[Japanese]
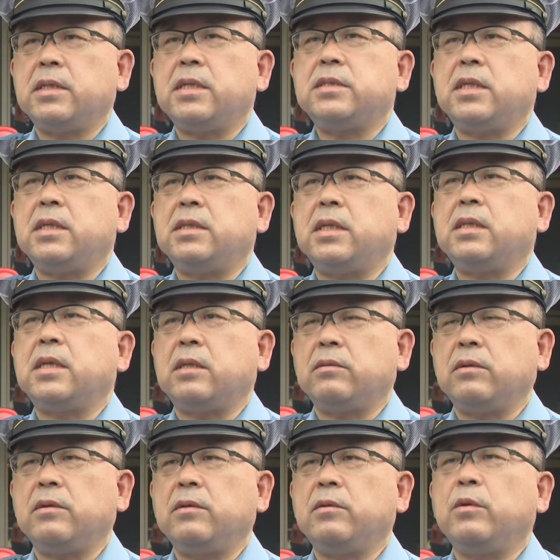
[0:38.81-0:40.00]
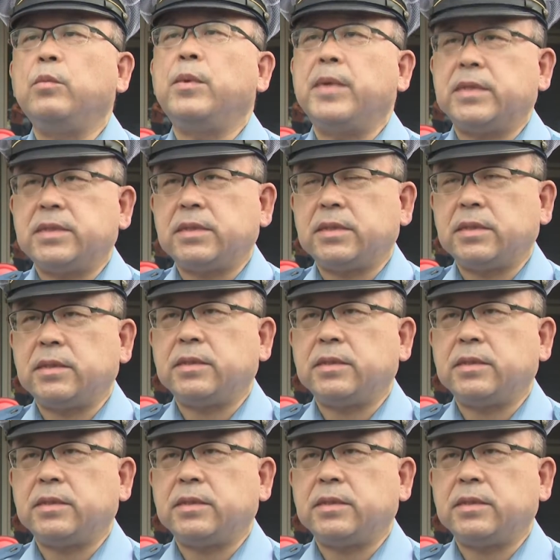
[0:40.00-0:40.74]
徹していただきたいと思います